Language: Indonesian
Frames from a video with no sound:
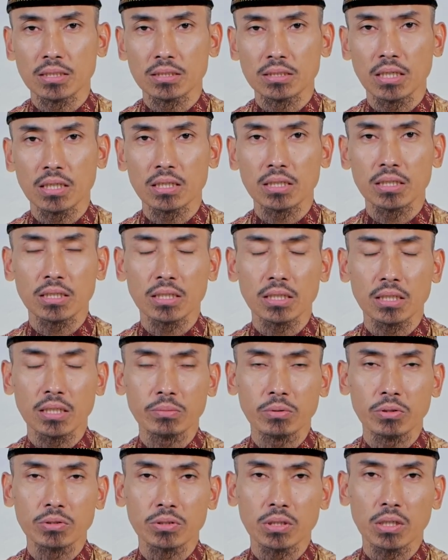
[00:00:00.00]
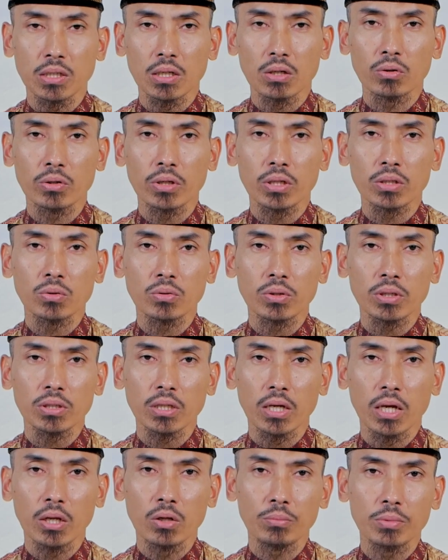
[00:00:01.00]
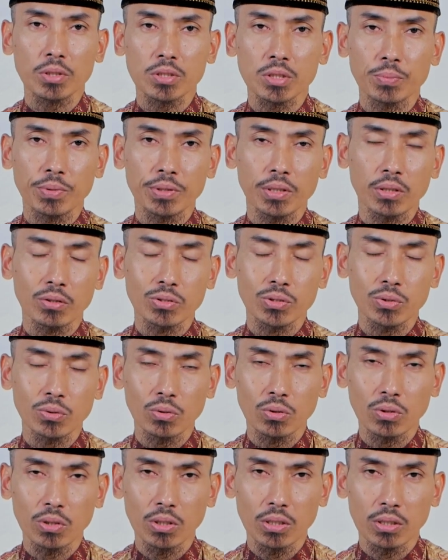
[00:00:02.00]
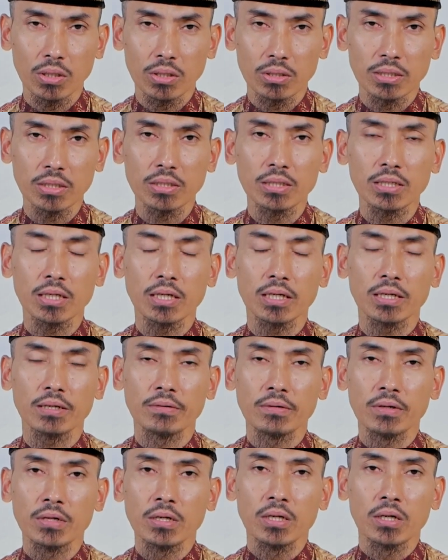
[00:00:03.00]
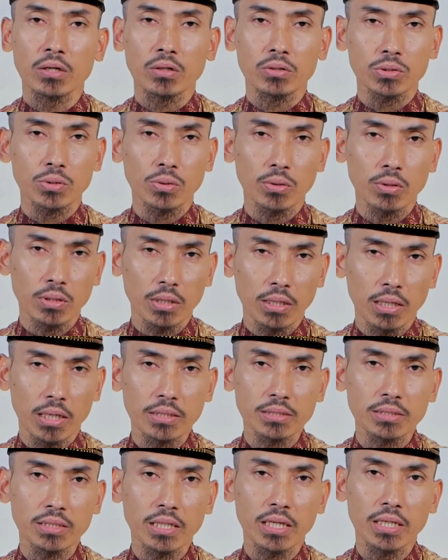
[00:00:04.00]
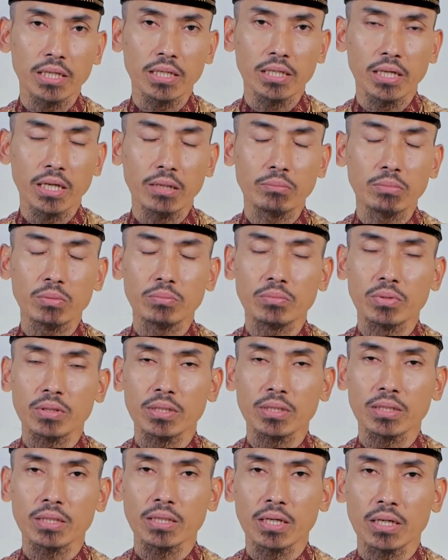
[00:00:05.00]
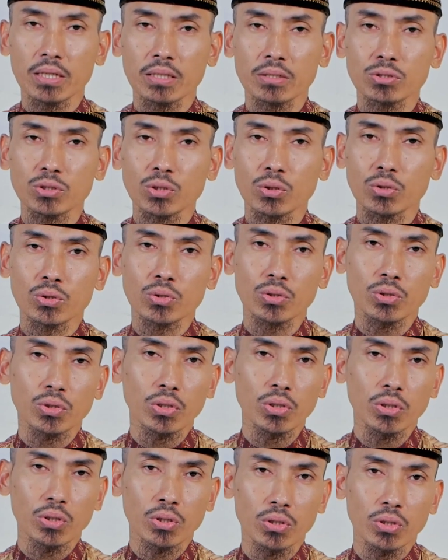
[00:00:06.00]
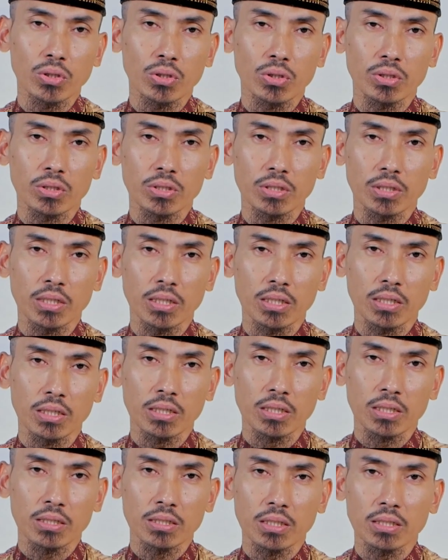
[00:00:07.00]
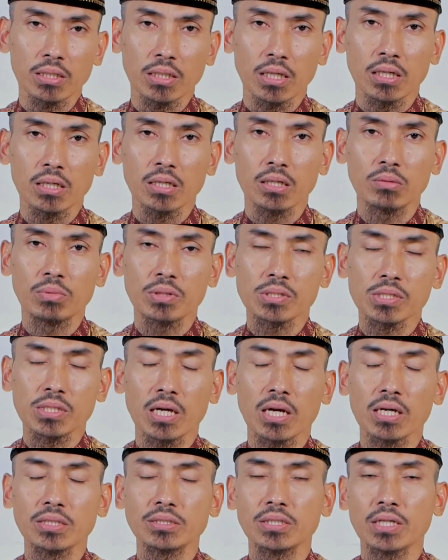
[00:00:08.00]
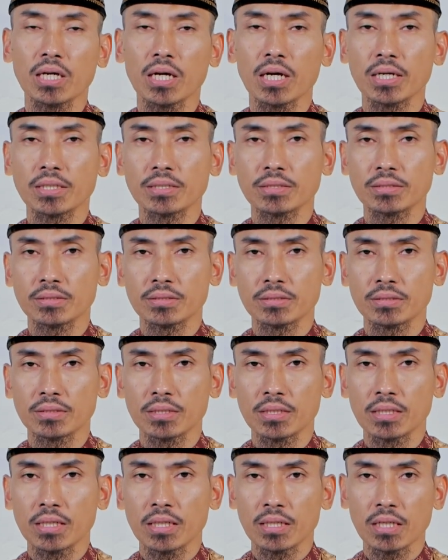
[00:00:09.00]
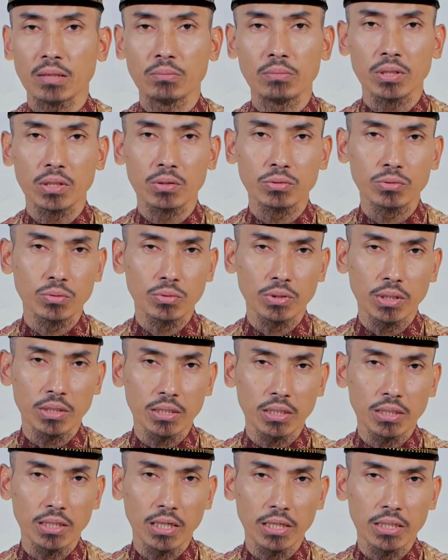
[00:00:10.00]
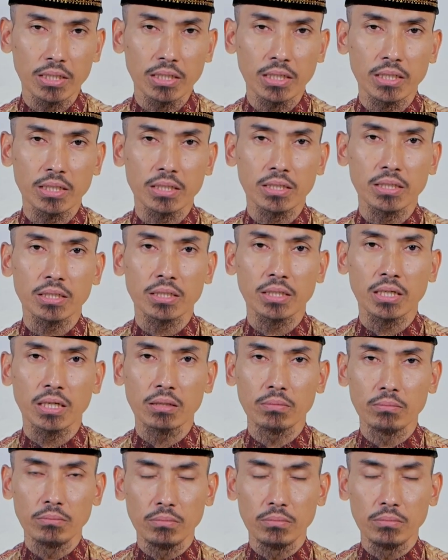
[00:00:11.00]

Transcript: Jangan dikira bahwasanya kalau gitu kita hidupnya seperti Rasulullah. Tidak. Rasulullah hanya ingin memberikan contoh ya tentang kebersahajaan dan beliau juga tidak ingin ya